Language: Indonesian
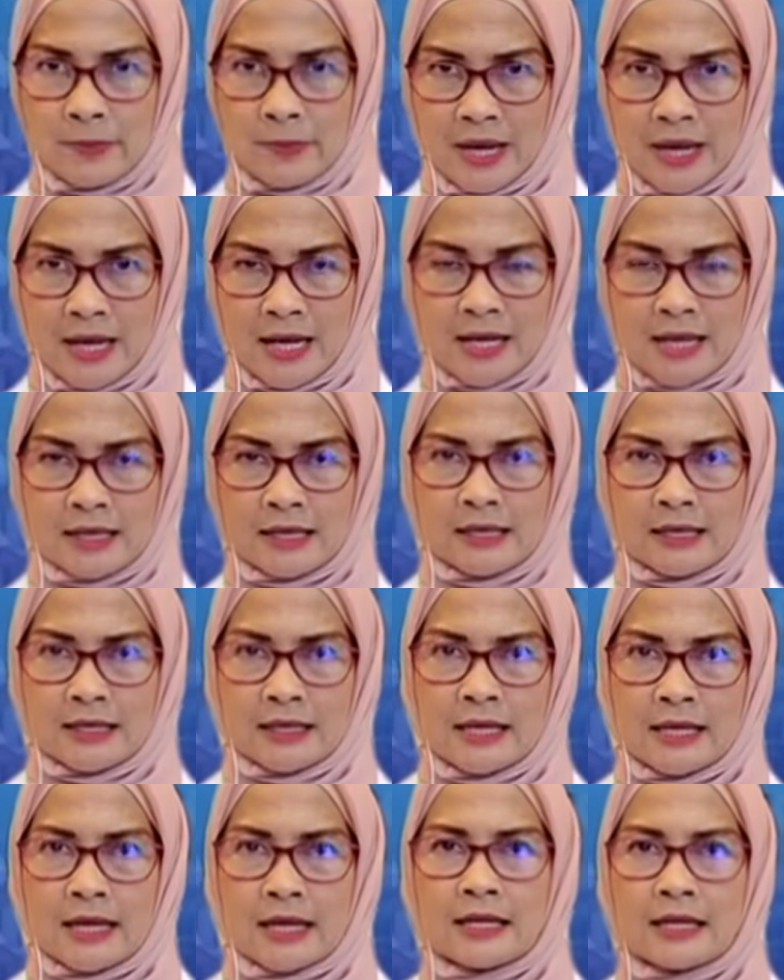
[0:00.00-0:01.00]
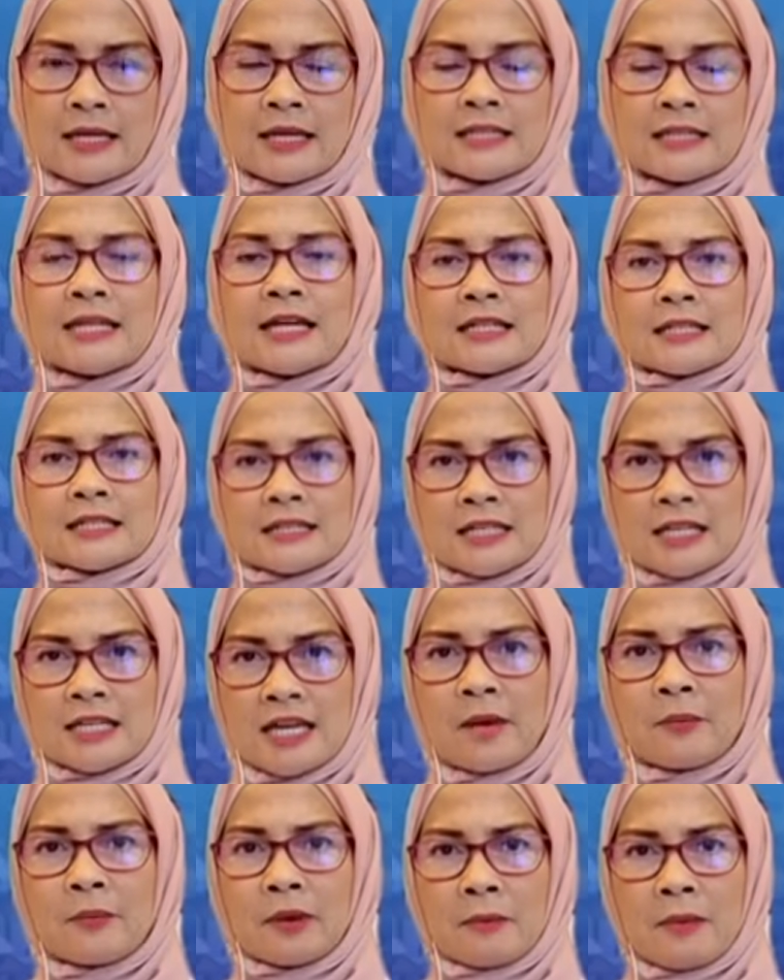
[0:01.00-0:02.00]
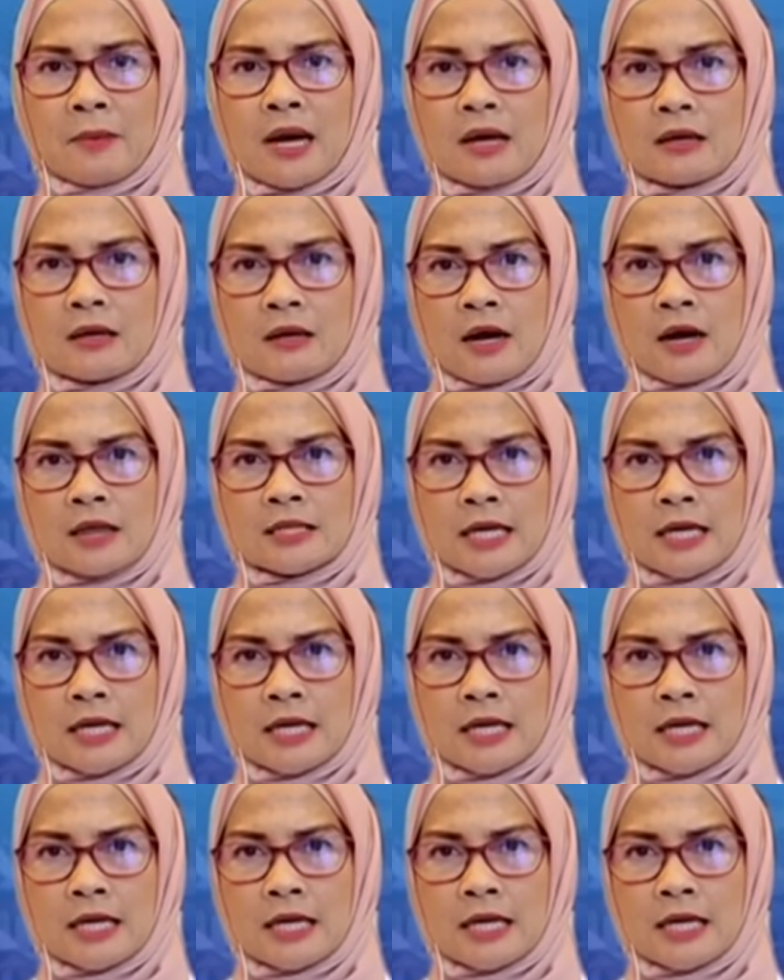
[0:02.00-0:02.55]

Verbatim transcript: di lapangan ya dan ketiga memang